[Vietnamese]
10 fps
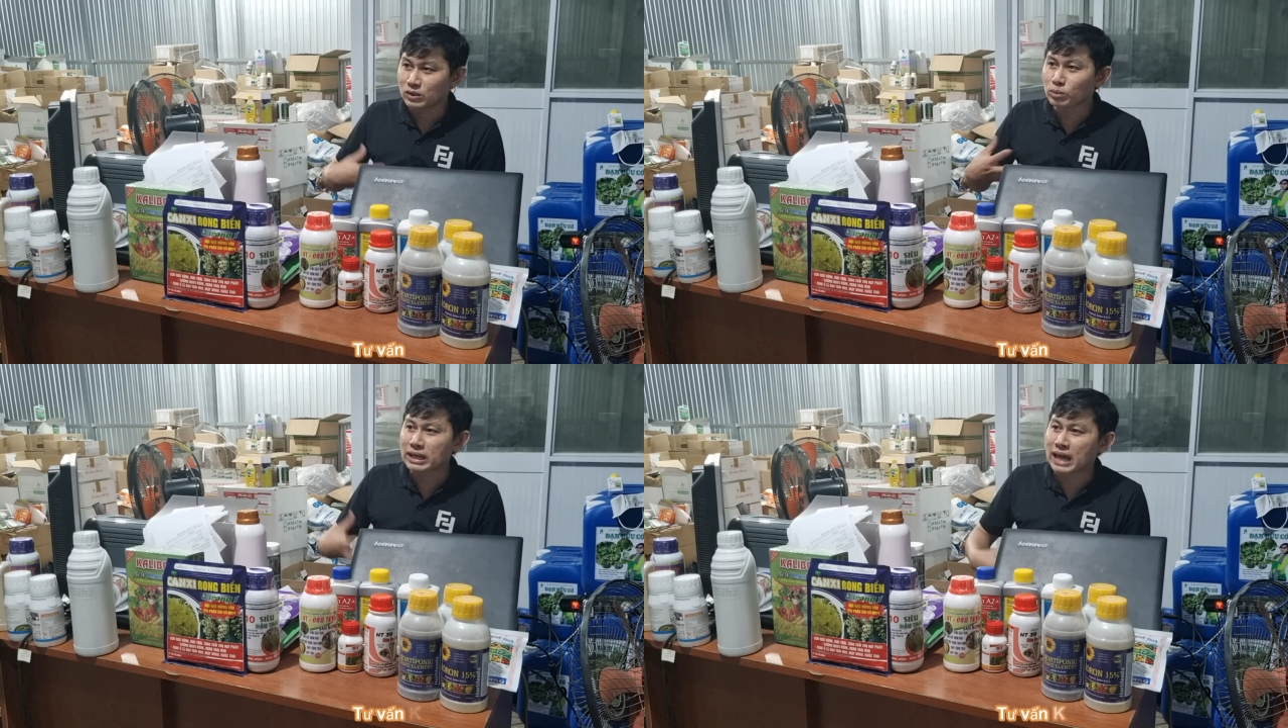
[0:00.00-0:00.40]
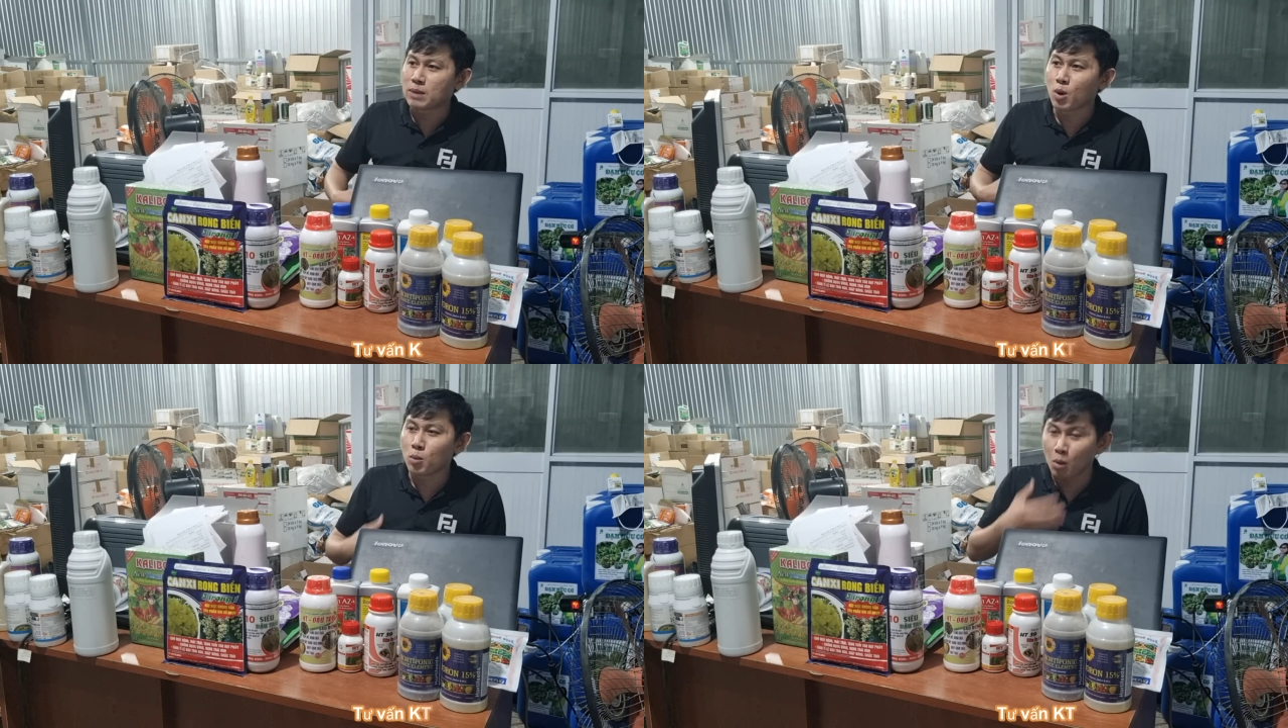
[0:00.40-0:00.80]
Chúng ta
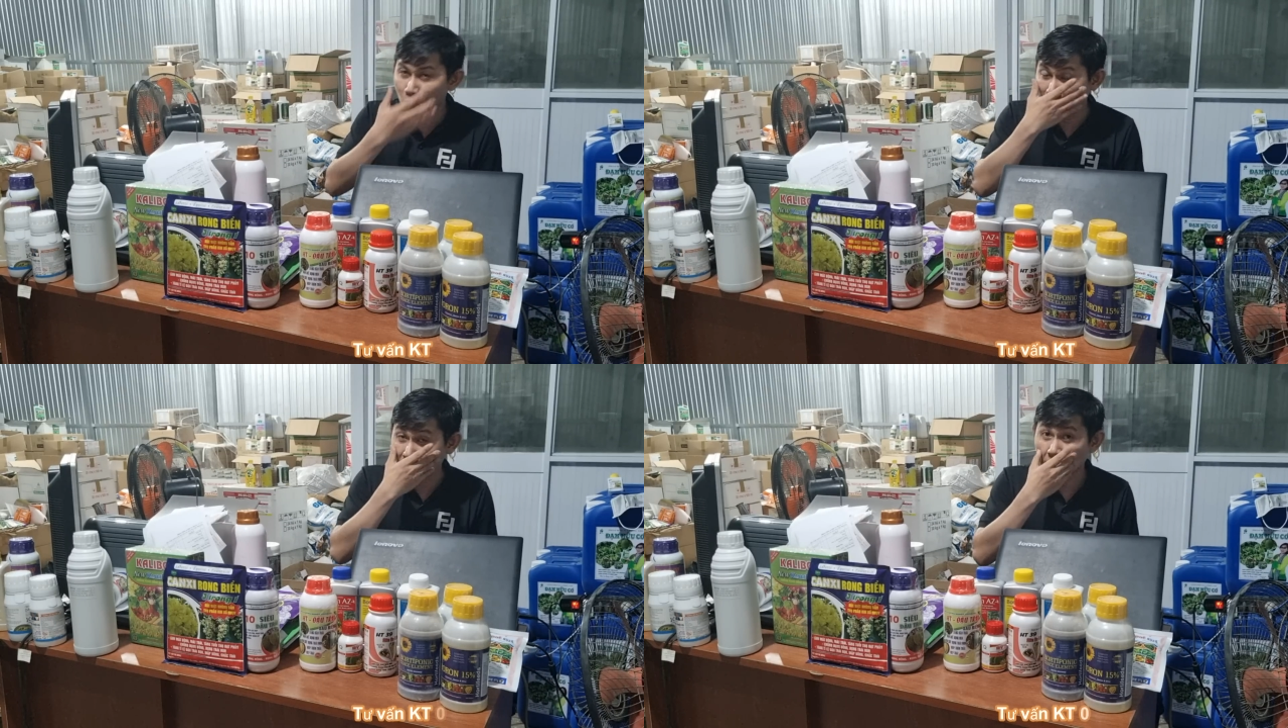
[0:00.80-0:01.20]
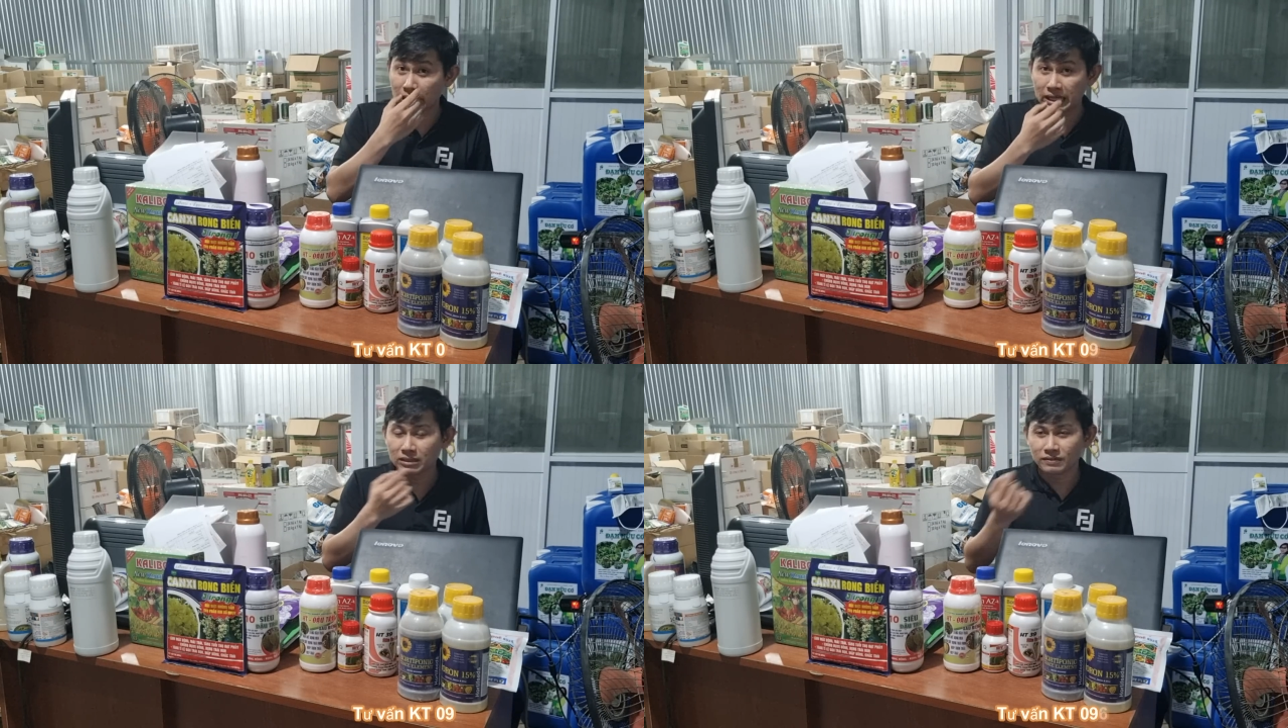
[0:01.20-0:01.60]
tạo một mối quan hệ thân
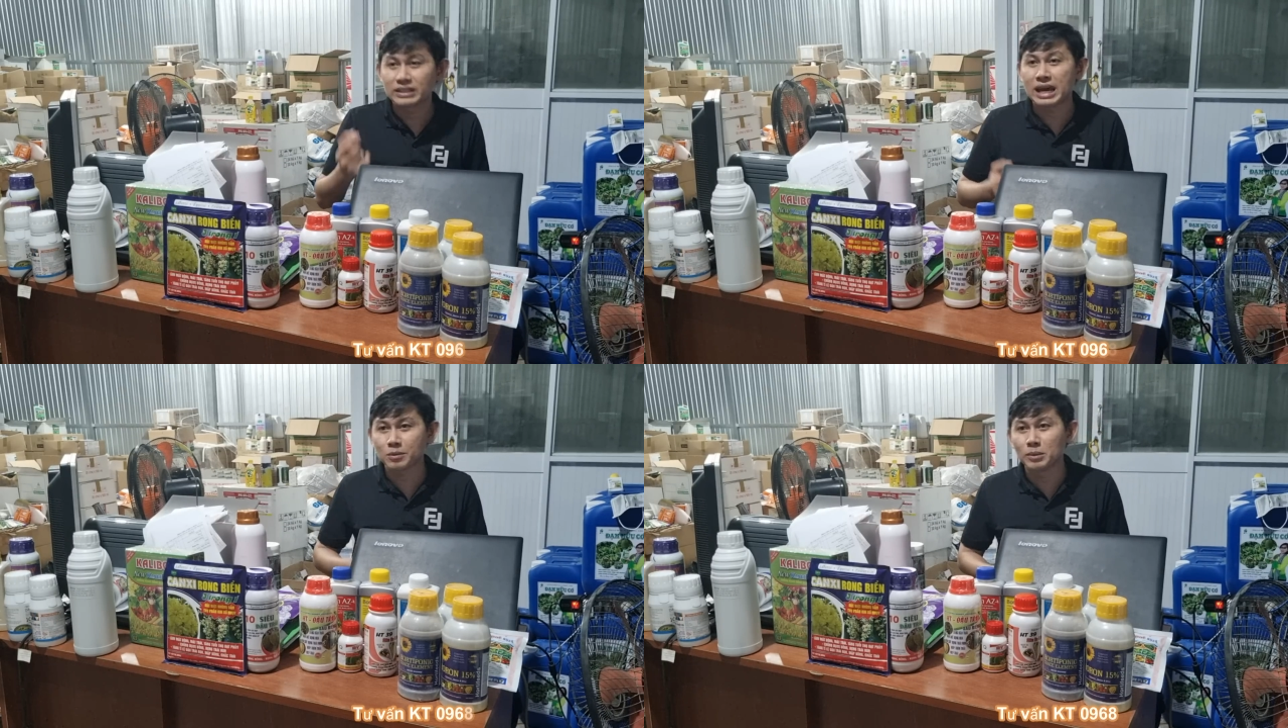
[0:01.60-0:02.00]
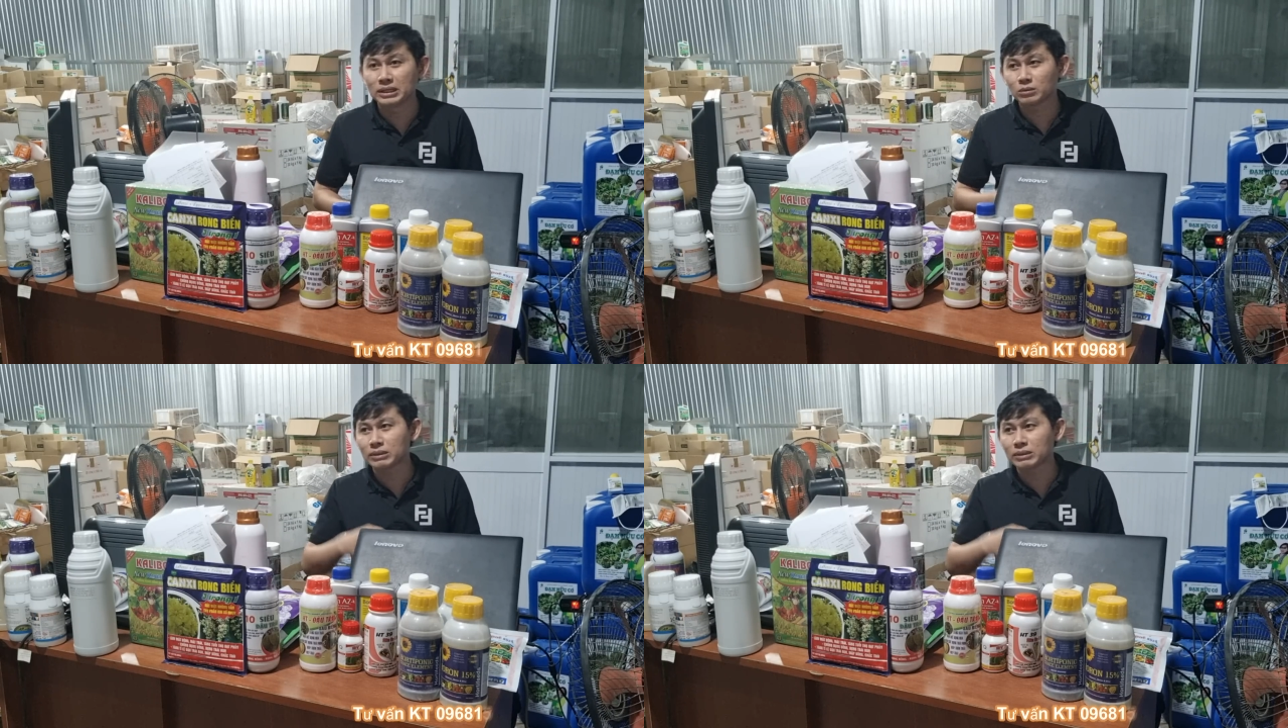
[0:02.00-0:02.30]
thiện. Việt Nam của mình,